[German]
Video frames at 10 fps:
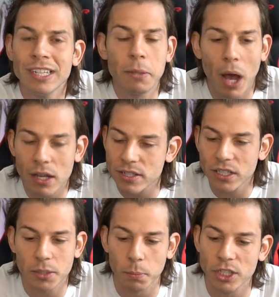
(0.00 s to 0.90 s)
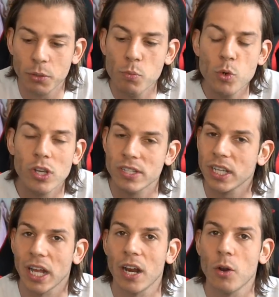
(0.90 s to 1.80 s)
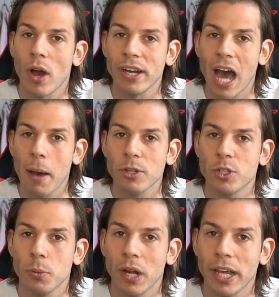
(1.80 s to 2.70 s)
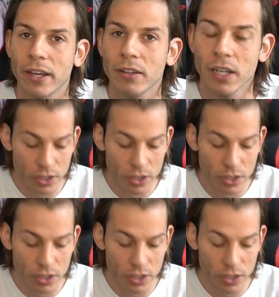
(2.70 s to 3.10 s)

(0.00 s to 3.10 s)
die machen sich nicht mal die Mühe, sich einen neuen Namen zu überlegen,